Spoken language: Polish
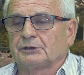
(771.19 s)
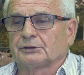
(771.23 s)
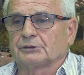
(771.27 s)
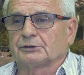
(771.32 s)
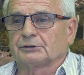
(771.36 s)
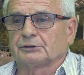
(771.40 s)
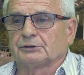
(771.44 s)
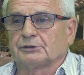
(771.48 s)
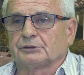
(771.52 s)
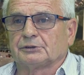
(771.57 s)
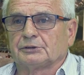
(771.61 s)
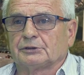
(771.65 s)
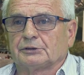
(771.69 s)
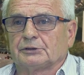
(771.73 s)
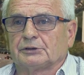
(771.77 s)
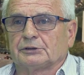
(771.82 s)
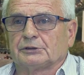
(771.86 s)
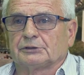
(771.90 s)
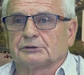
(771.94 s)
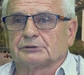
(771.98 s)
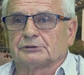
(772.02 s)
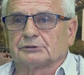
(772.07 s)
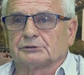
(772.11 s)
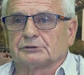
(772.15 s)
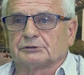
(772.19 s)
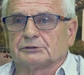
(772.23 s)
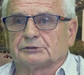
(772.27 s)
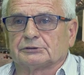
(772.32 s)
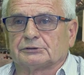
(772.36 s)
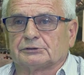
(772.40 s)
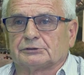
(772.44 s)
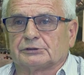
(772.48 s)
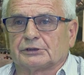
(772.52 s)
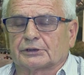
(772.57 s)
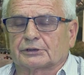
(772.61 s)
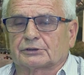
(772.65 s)
i Y,
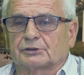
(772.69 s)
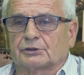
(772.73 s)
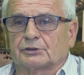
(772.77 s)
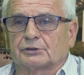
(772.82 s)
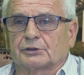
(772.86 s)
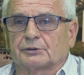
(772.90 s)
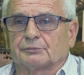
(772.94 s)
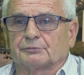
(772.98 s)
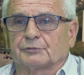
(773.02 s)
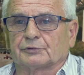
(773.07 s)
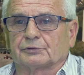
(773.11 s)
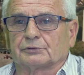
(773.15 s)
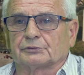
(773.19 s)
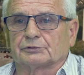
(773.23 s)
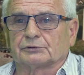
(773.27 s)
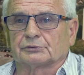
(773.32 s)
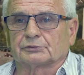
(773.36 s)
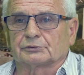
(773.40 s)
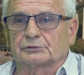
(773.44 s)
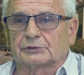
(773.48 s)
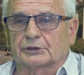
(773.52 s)
dyrektorem y,